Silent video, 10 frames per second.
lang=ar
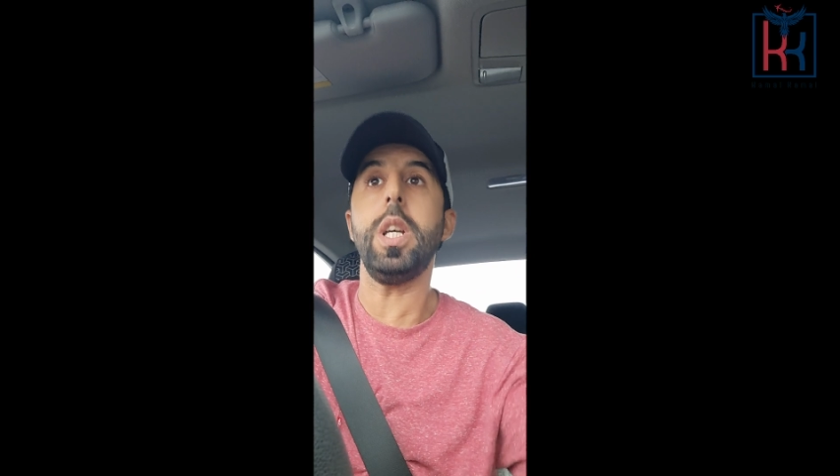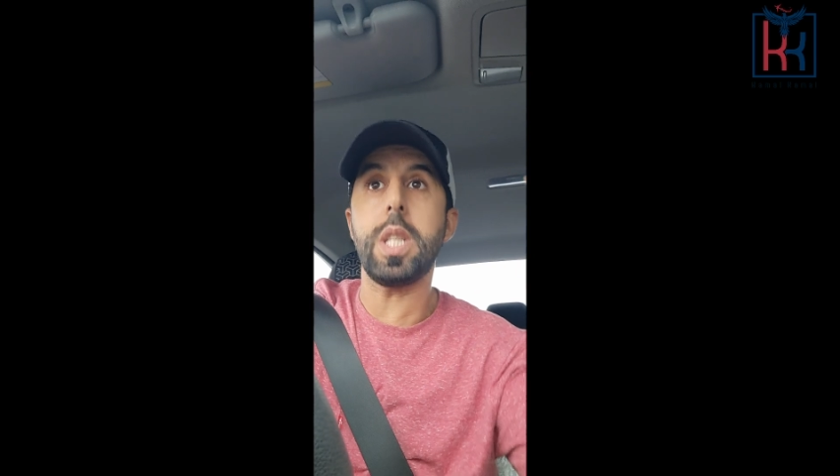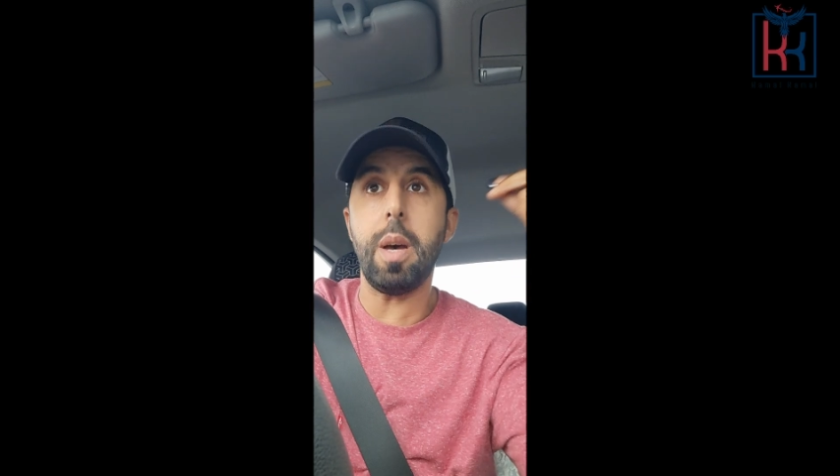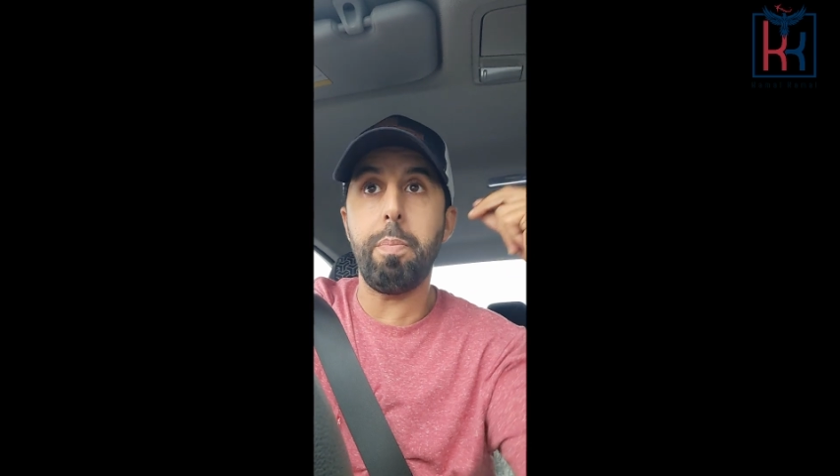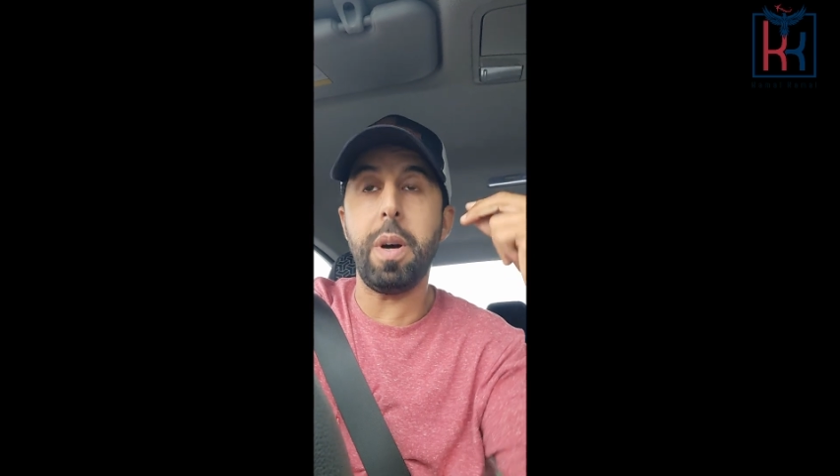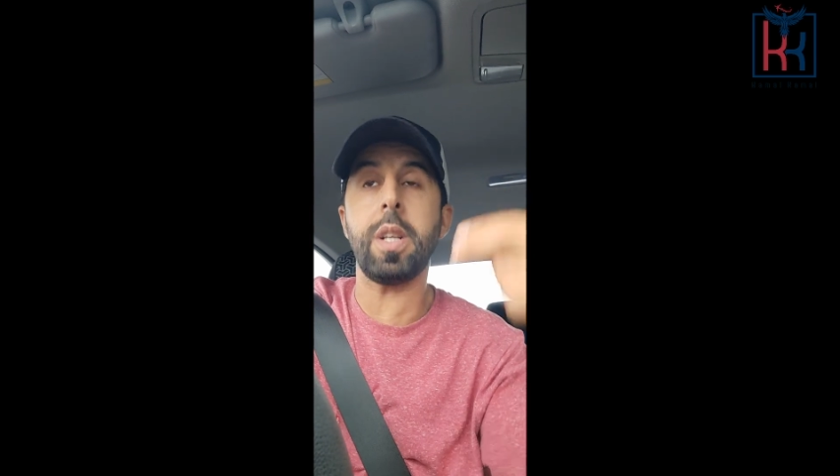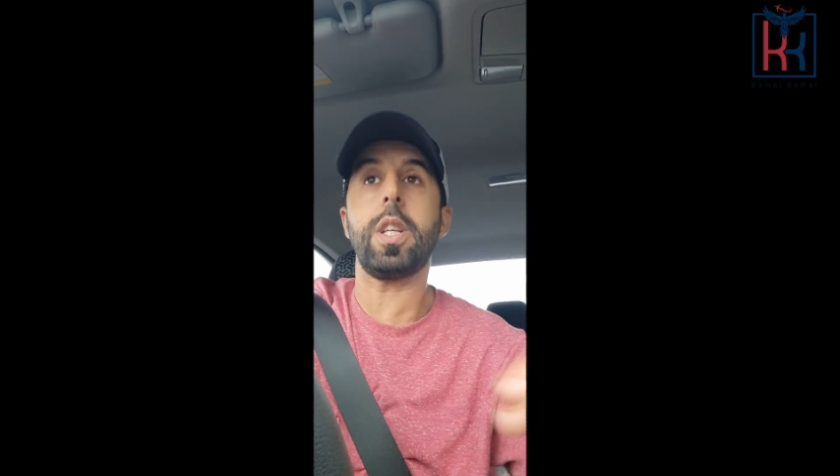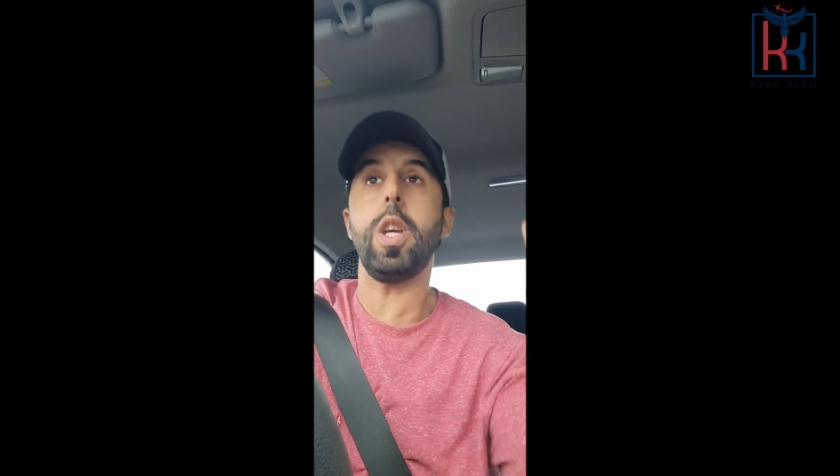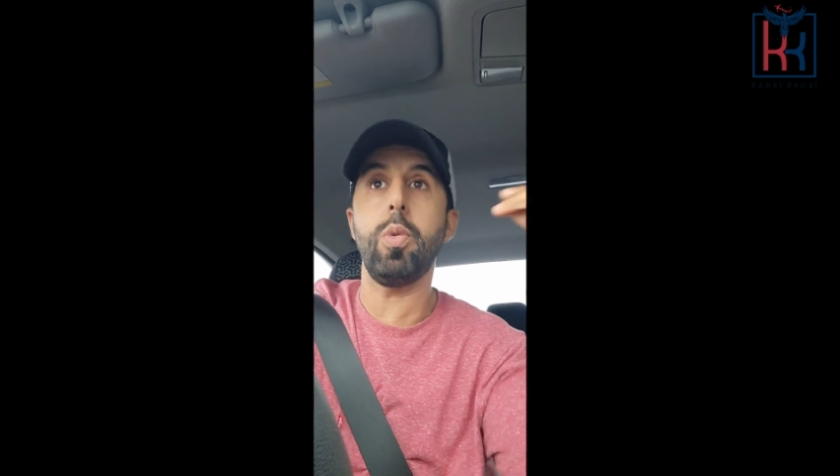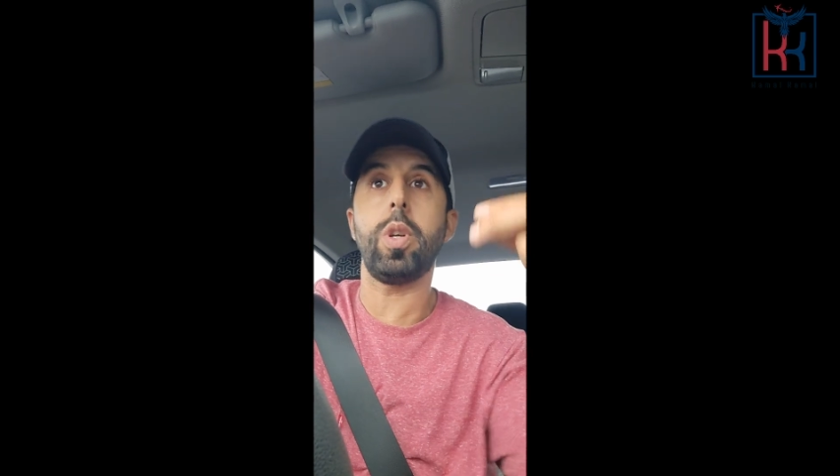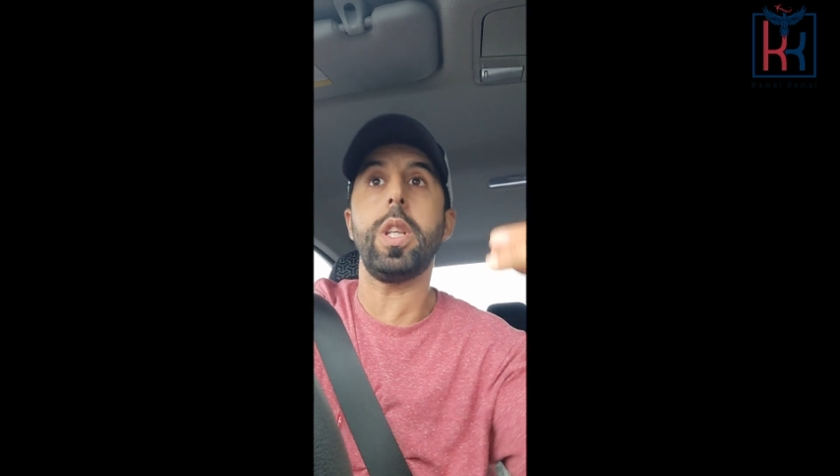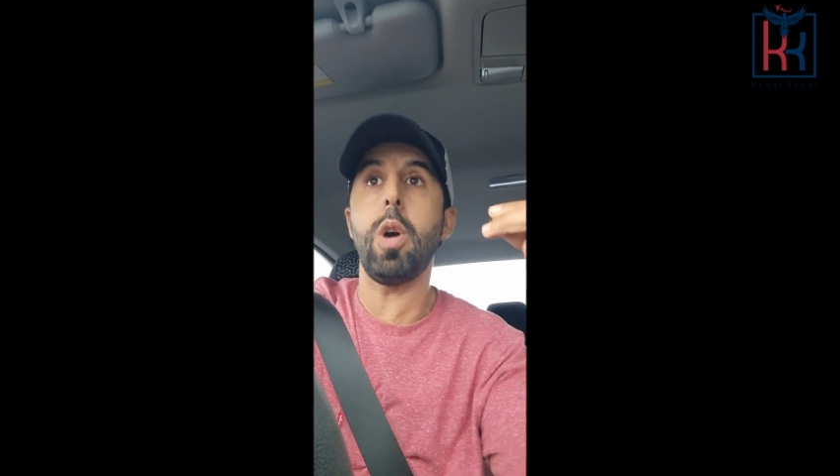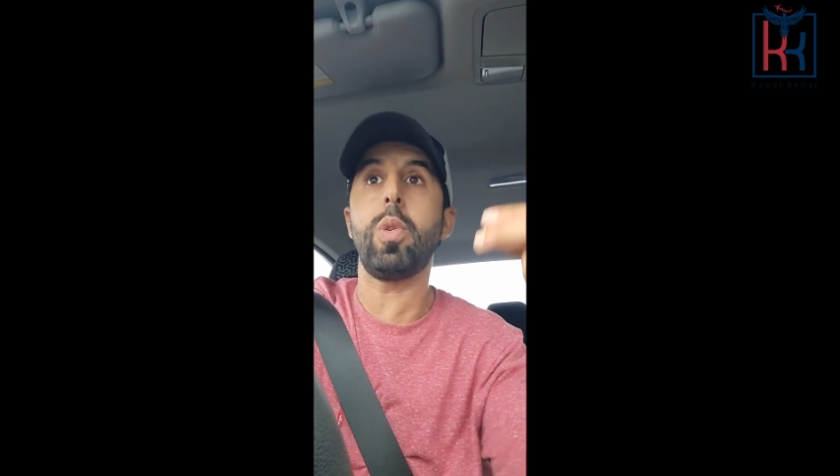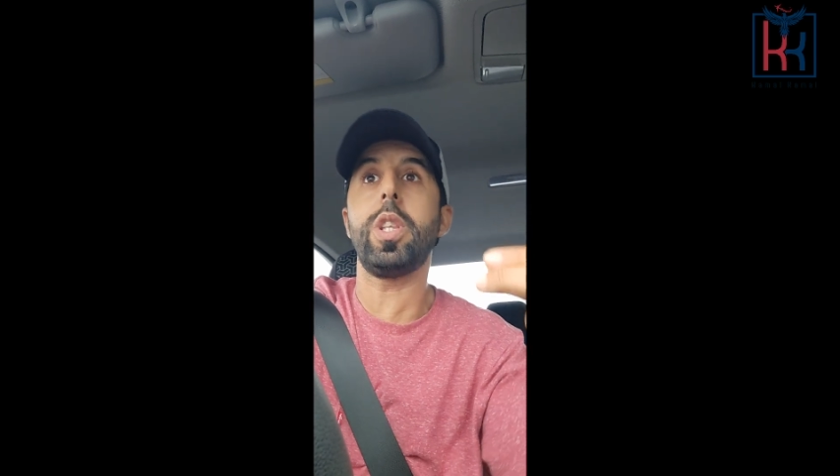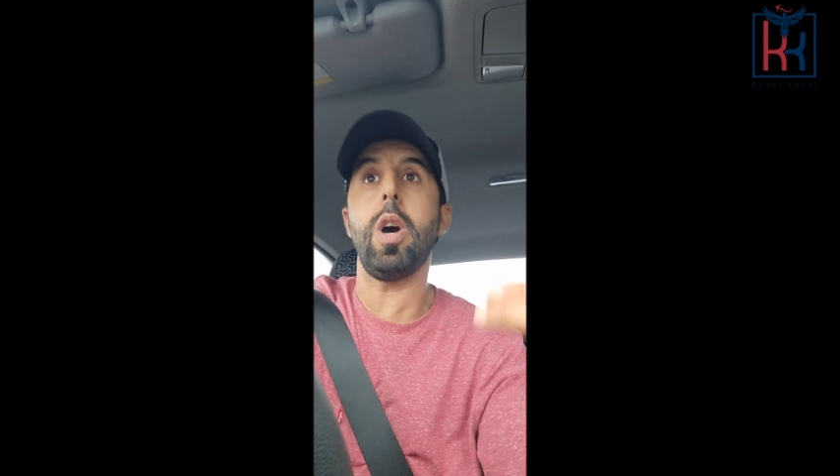حساب بنكي وكذا
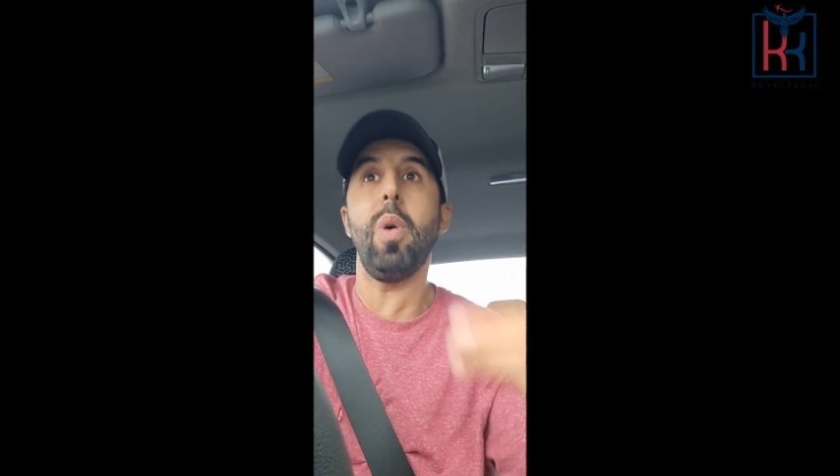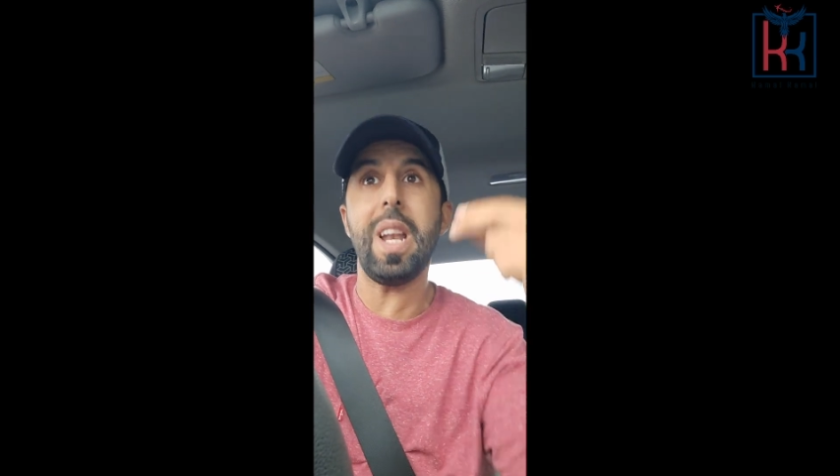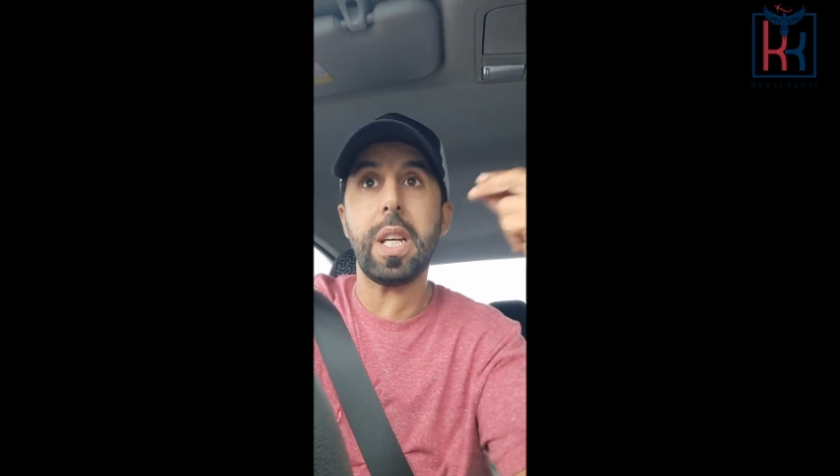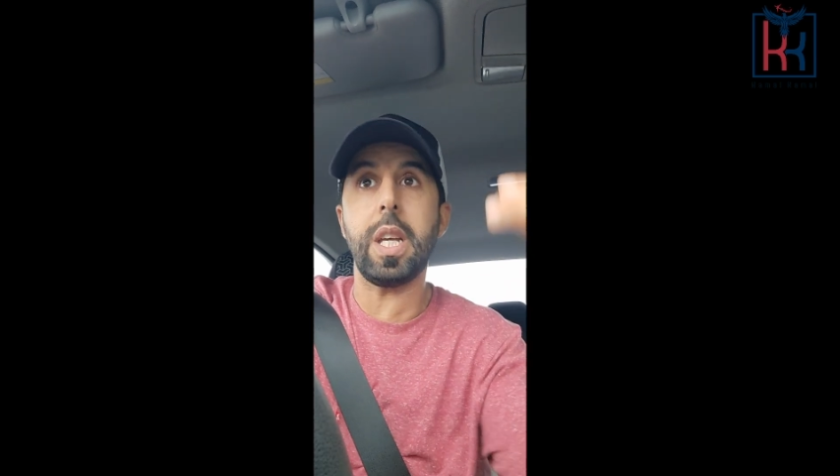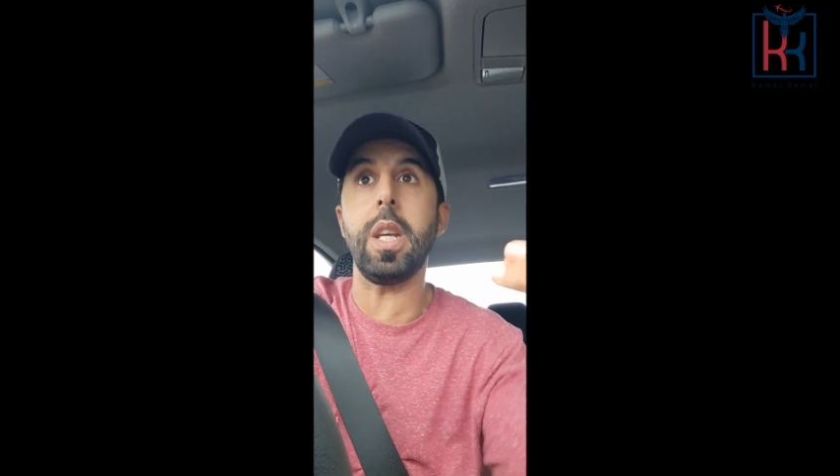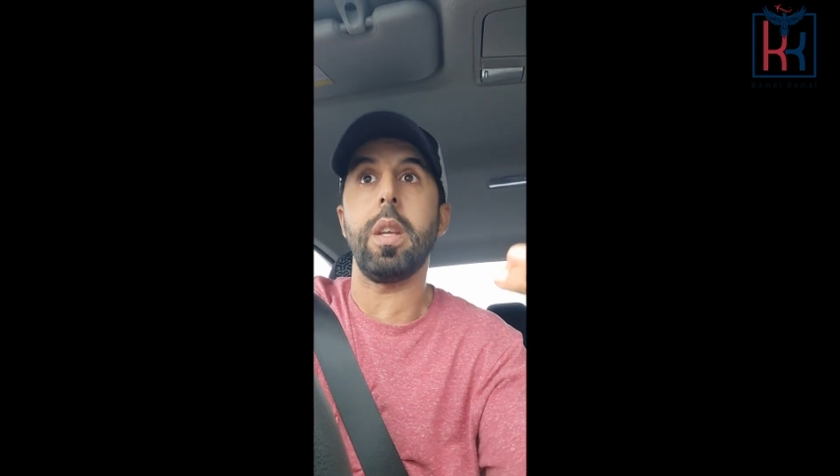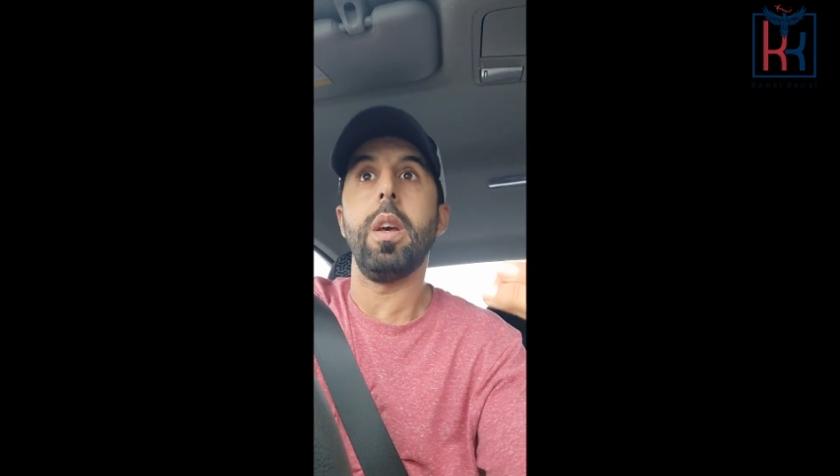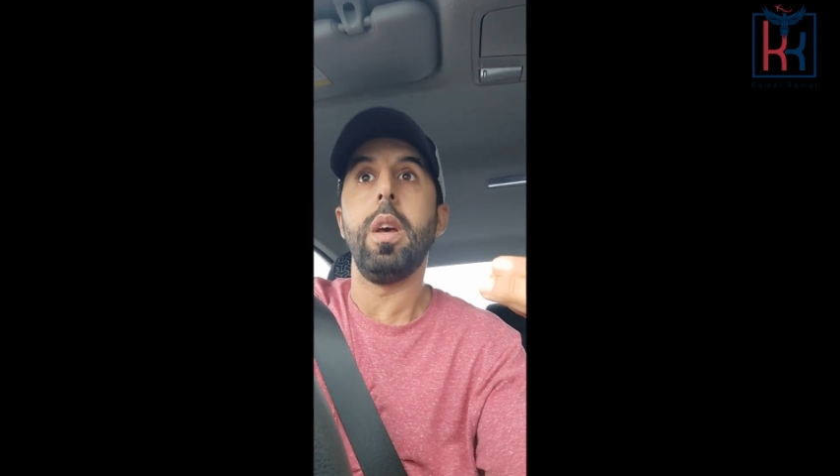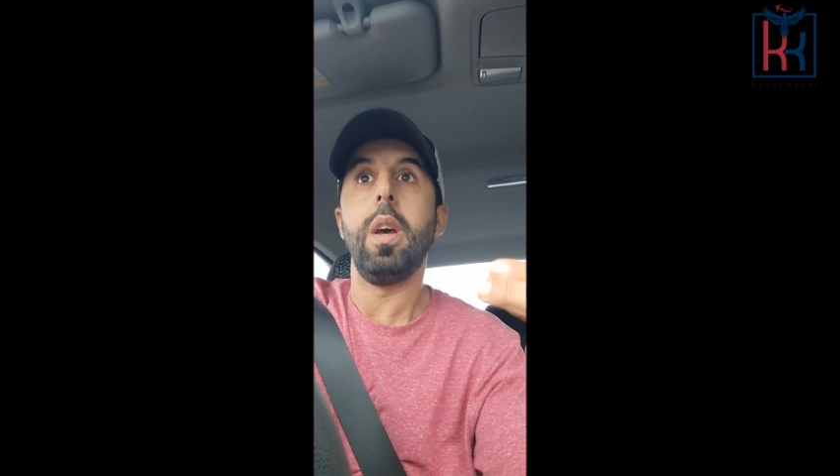وكذا ولكن